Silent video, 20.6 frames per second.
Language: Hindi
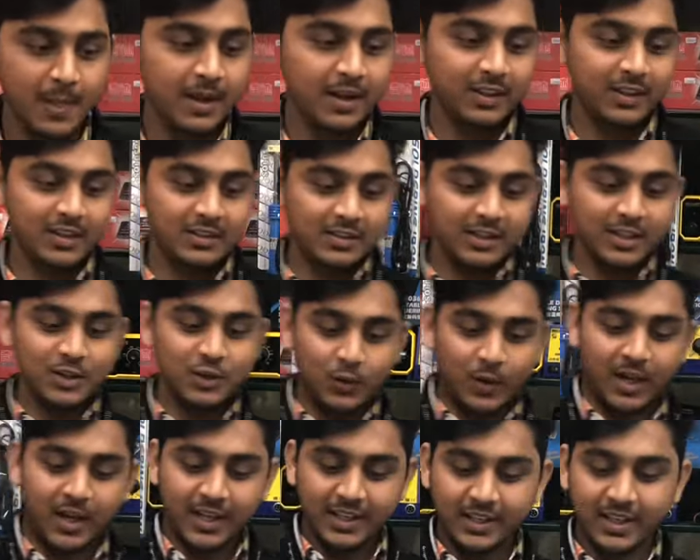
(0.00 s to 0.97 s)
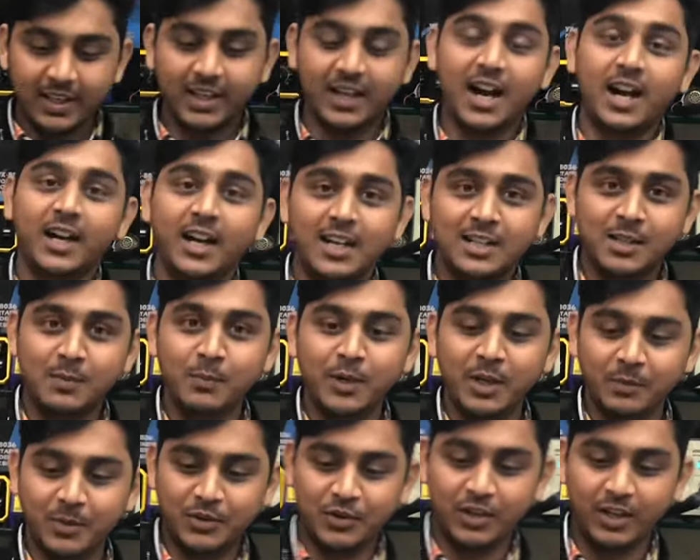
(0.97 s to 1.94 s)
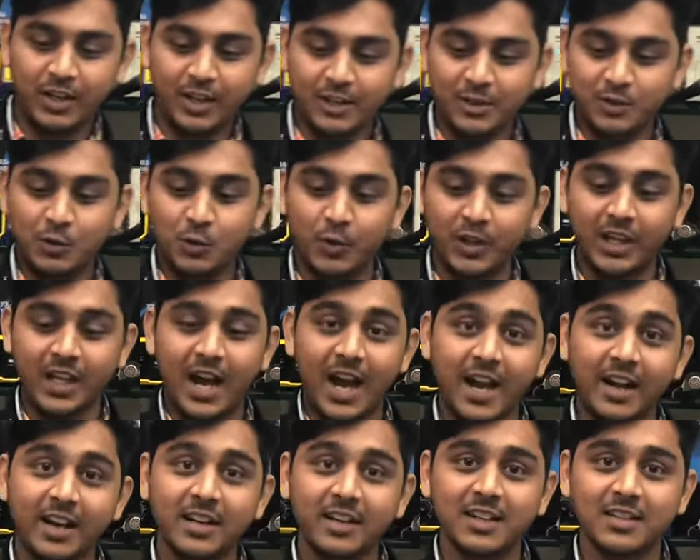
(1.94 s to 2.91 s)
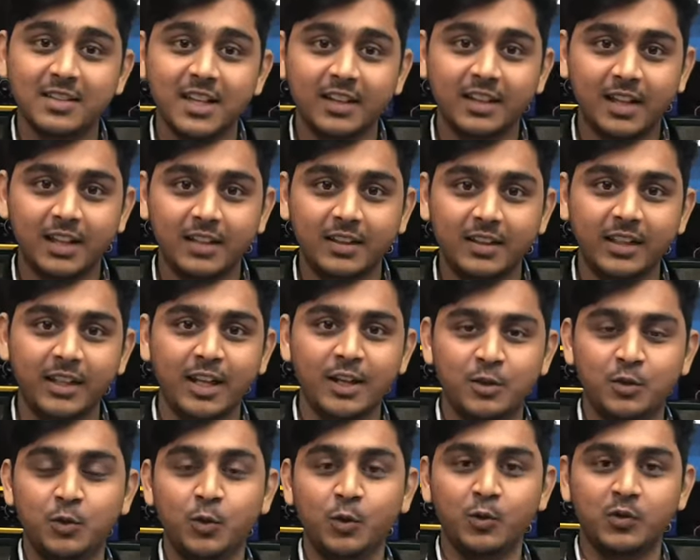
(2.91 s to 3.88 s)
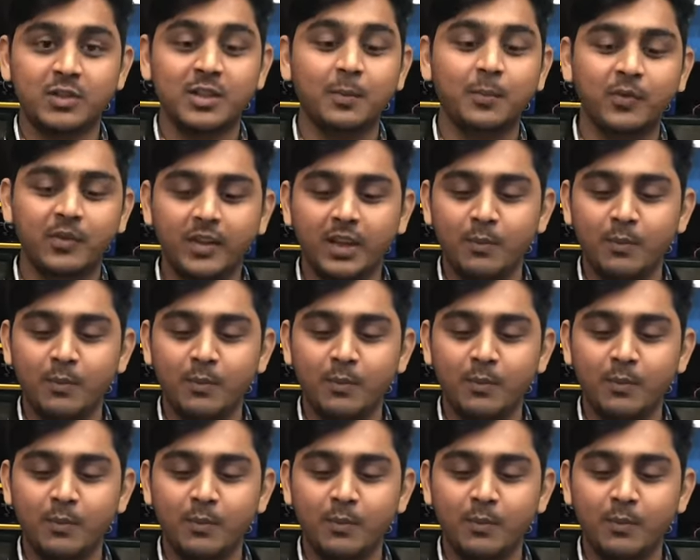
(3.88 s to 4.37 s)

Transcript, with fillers: तीसरी जो है ये कार्डा असेंबली मशीन है जो कि आयरन के साथ आती है जो सबसे